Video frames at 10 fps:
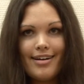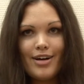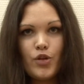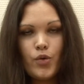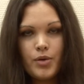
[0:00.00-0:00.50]

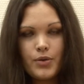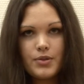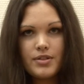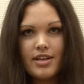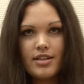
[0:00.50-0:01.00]

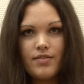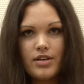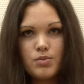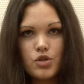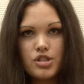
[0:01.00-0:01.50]
экономикус – это
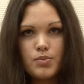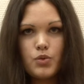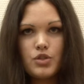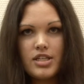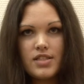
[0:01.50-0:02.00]
возможность
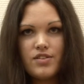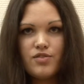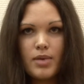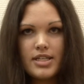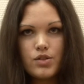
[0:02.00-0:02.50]
поучаствовать в
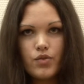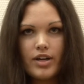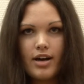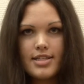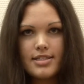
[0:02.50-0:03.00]
массе
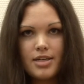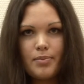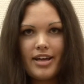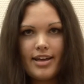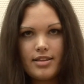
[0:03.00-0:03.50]
увлекательных
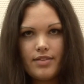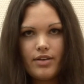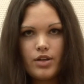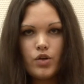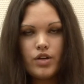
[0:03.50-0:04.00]
проектов,
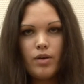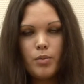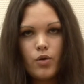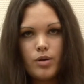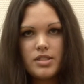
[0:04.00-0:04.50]
которые во
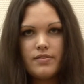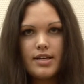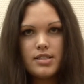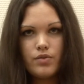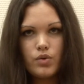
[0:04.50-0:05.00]
многом
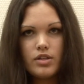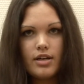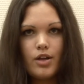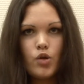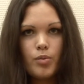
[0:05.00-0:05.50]
связывают
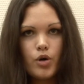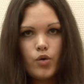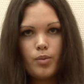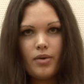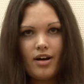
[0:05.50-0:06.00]
экономику
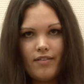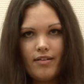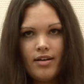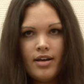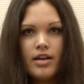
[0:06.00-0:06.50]
и право,
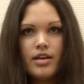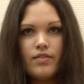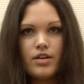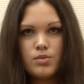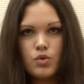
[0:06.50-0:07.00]
и
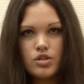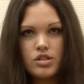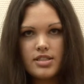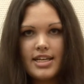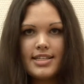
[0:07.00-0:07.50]

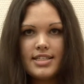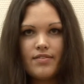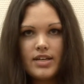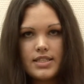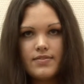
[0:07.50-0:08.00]
возможность
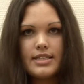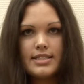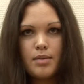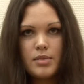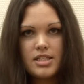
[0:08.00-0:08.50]
реализовать свои
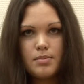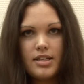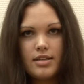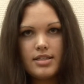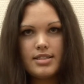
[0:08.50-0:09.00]
самые
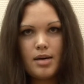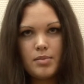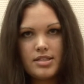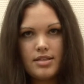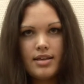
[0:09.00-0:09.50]
смелые
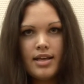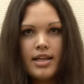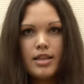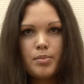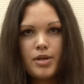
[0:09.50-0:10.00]
замыслы,
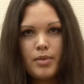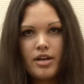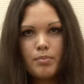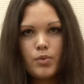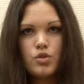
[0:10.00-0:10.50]

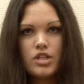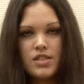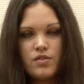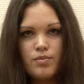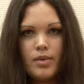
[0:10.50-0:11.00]
например,
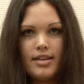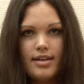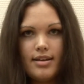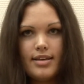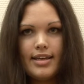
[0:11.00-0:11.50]
поучаствовать в
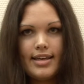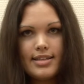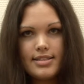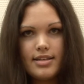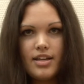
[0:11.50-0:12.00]
модели
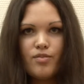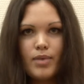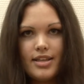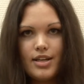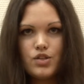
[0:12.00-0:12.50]
ЕС или в
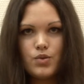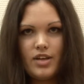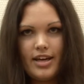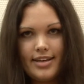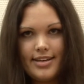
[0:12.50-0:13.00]
модели
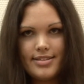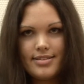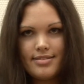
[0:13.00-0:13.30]
суда ЕС.